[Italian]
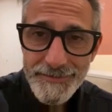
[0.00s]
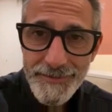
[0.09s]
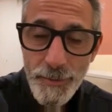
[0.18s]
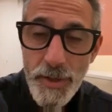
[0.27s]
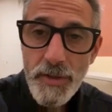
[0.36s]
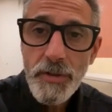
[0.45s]

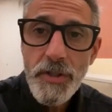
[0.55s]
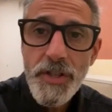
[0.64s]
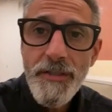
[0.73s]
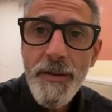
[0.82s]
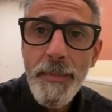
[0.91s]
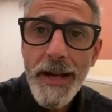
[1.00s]
Questo
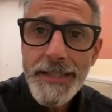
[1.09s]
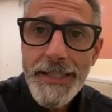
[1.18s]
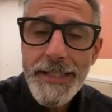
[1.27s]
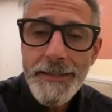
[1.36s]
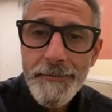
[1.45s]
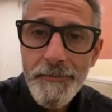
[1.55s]
diceva
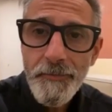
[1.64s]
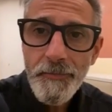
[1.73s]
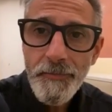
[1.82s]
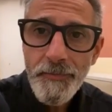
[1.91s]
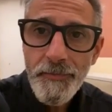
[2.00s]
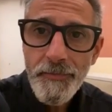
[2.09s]
Paz.
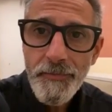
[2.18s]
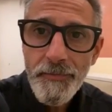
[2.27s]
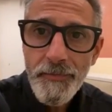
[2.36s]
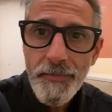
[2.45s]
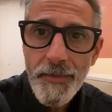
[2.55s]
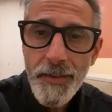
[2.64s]

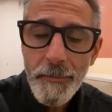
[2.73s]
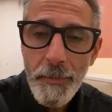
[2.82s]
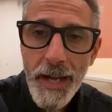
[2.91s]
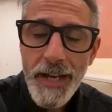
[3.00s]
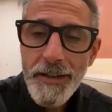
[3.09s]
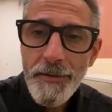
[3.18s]

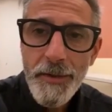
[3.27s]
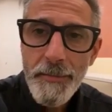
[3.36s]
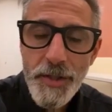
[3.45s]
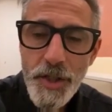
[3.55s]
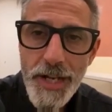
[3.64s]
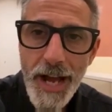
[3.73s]
Magari non
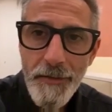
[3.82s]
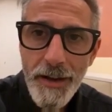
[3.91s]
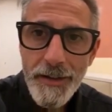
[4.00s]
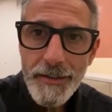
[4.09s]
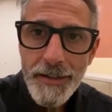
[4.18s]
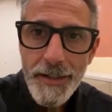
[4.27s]

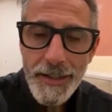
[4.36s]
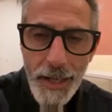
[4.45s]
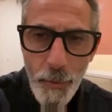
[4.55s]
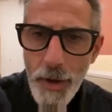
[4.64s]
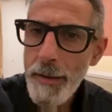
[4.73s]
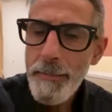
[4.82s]
immaginava che
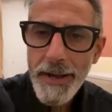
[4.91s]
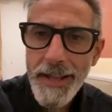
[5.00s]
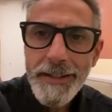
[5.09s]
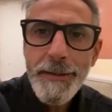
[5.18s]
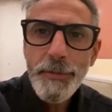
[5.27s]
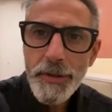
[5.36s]
quelle
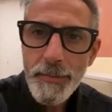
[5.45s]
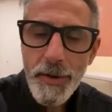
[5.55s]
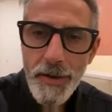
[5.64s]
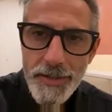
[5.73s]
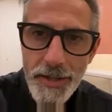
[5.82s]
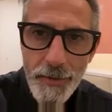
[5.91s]
pareti potrebbero
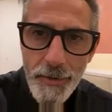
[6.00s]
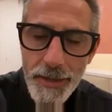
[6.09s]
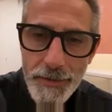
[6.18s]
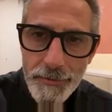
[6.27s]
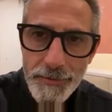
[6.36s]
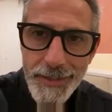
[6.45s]
essere quelle
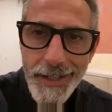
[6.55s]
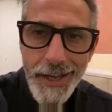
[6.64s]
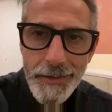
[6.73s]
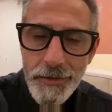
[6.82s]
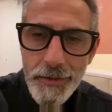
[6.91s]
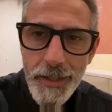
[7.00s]
di un
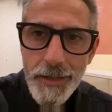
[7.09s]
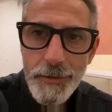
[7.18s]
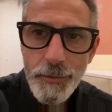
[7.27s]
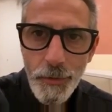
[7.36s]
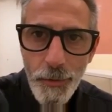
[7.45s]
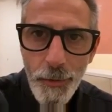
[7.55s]
teatro che ha il
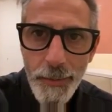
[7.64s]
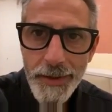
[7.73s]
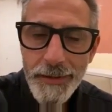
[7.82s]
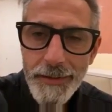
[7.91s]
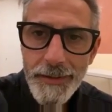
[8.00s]
suo nome.